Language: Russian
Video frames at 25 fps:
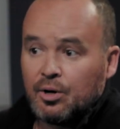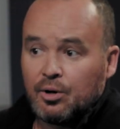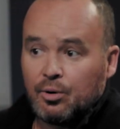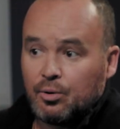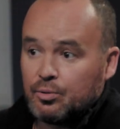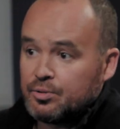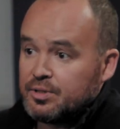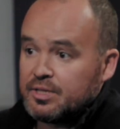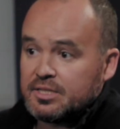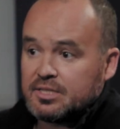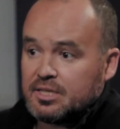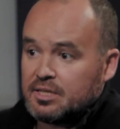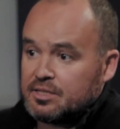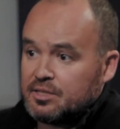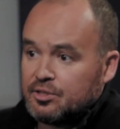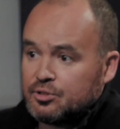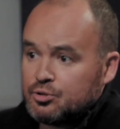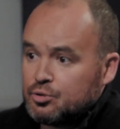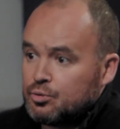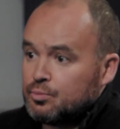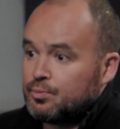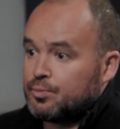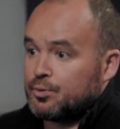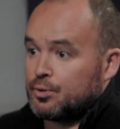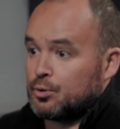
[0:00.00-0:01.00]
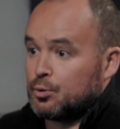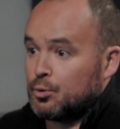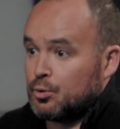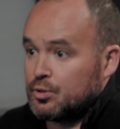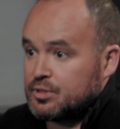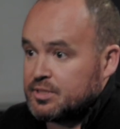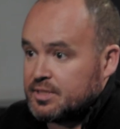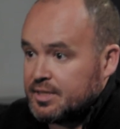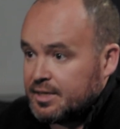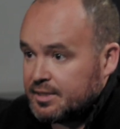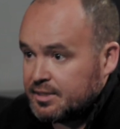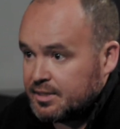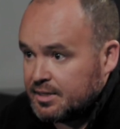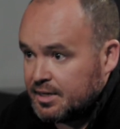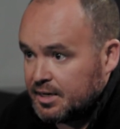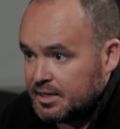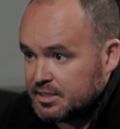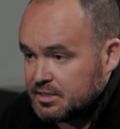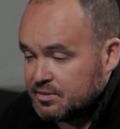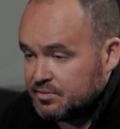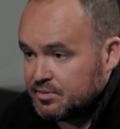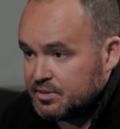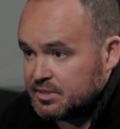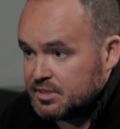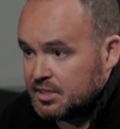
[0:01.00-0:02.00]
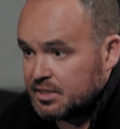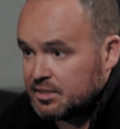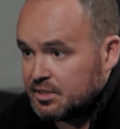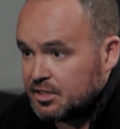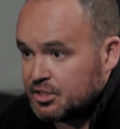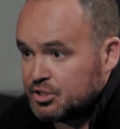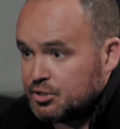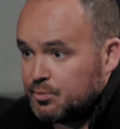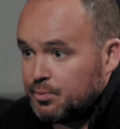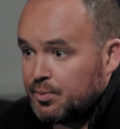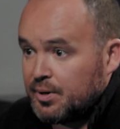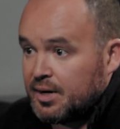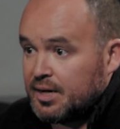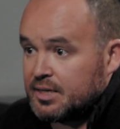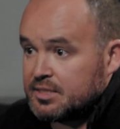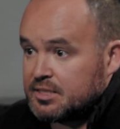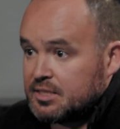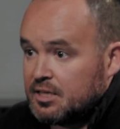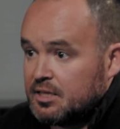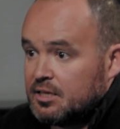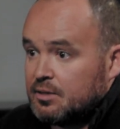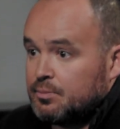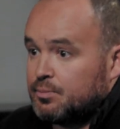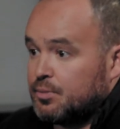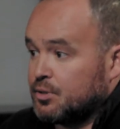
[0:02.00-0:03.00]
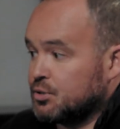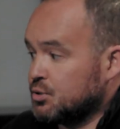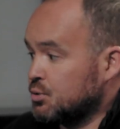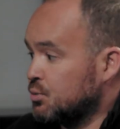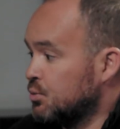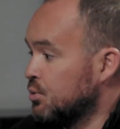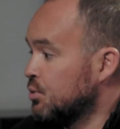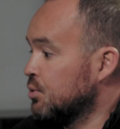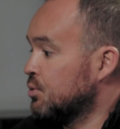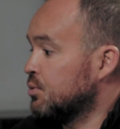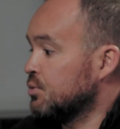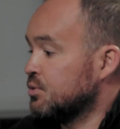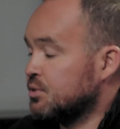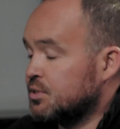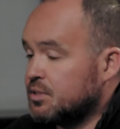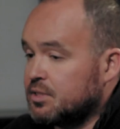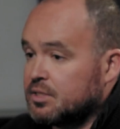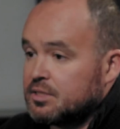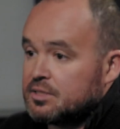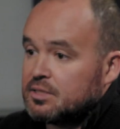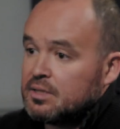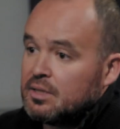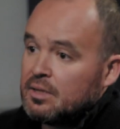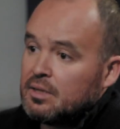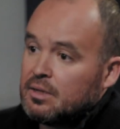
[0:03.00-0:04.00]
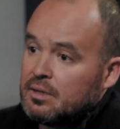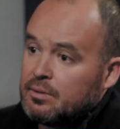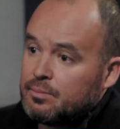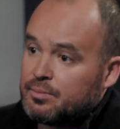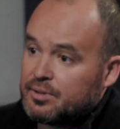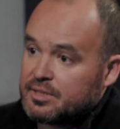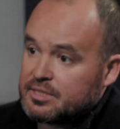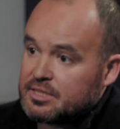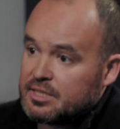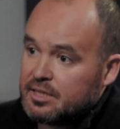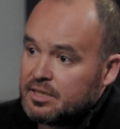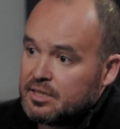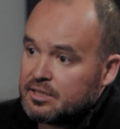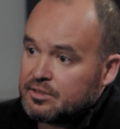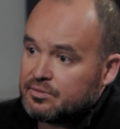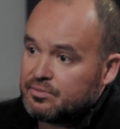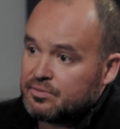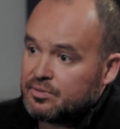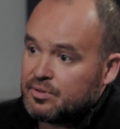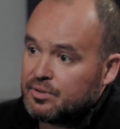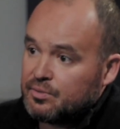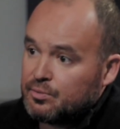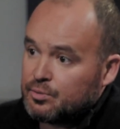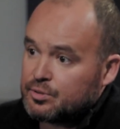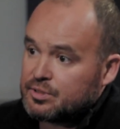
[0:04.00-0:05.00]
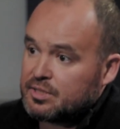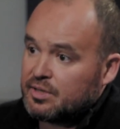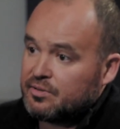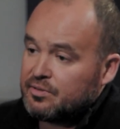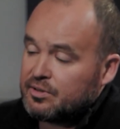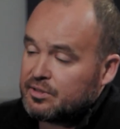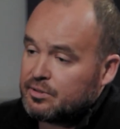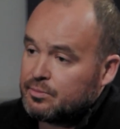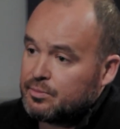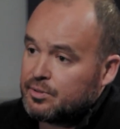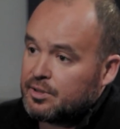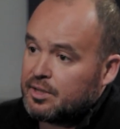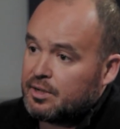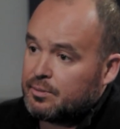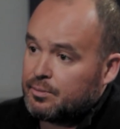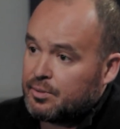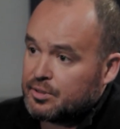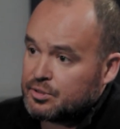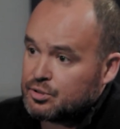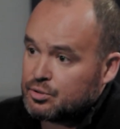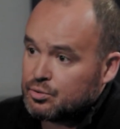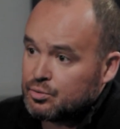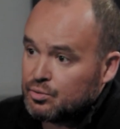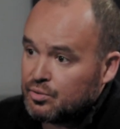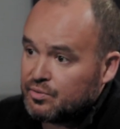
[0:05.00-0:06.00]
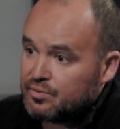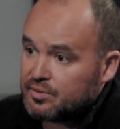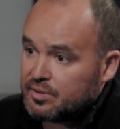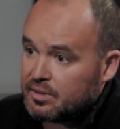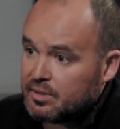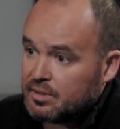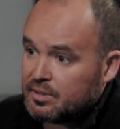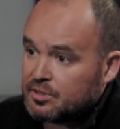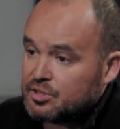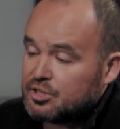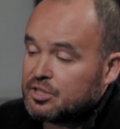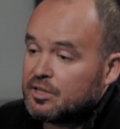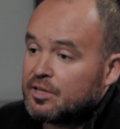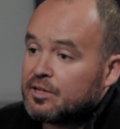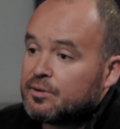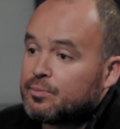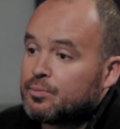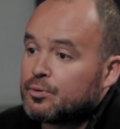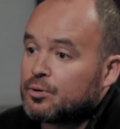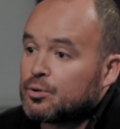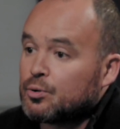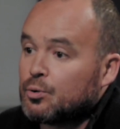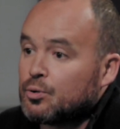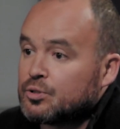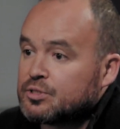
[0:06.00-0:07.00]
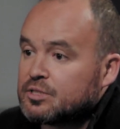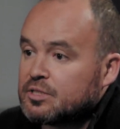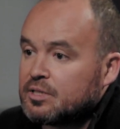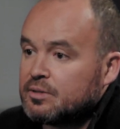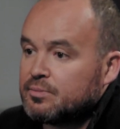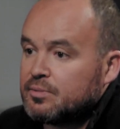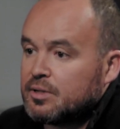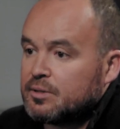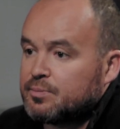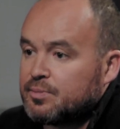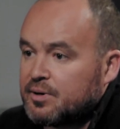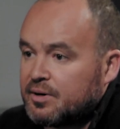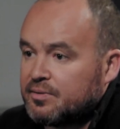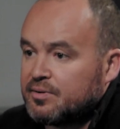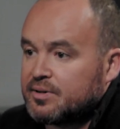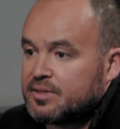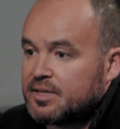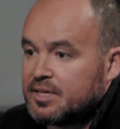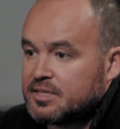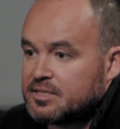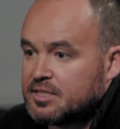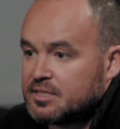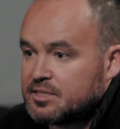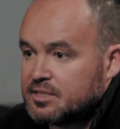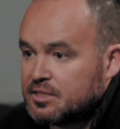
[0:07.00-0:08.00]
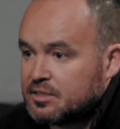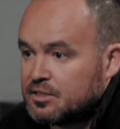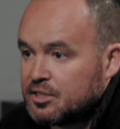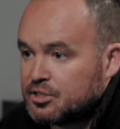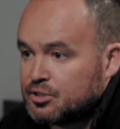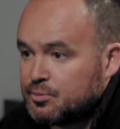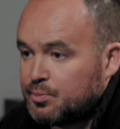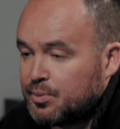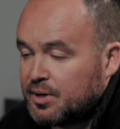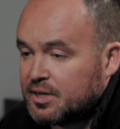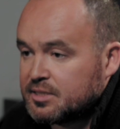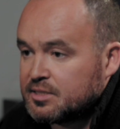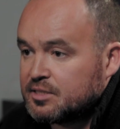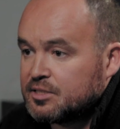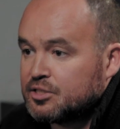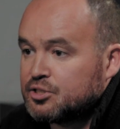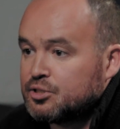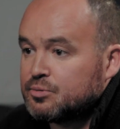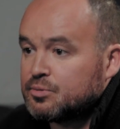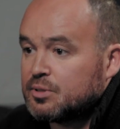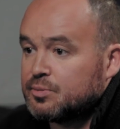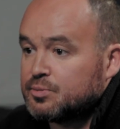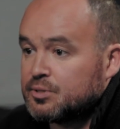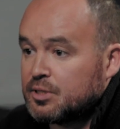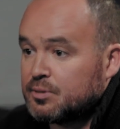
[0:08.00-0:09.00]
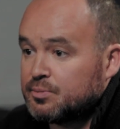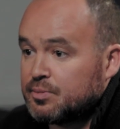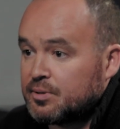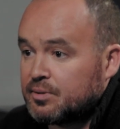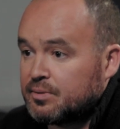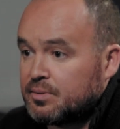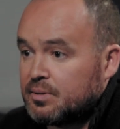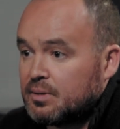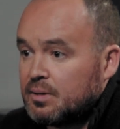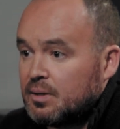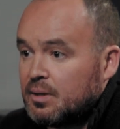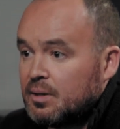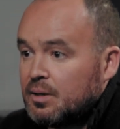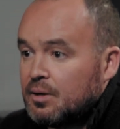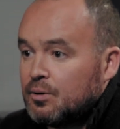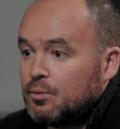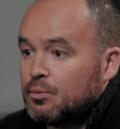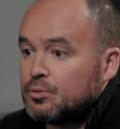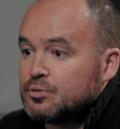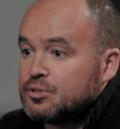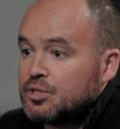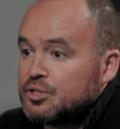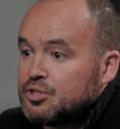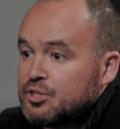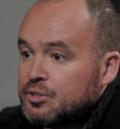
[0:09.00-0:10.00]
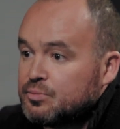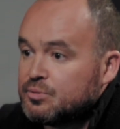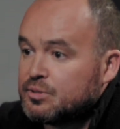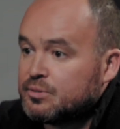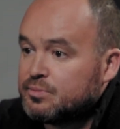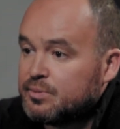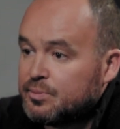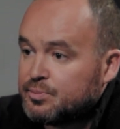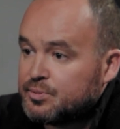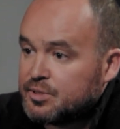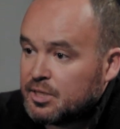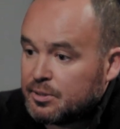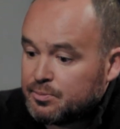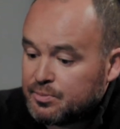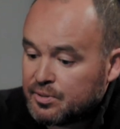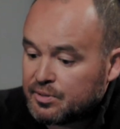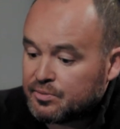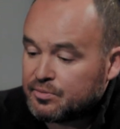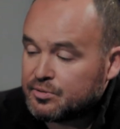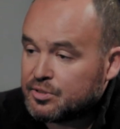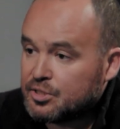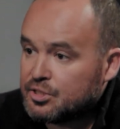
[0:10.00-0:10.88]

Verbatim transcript: Он не сказал, что он просто отказывается от дачи показаний, поскольку здесь преследование его заведомо необоснованное. Человек просто имеет право отказаться от дачи показаний. Зачем тебе 51 Вот зачем тебе 51-е?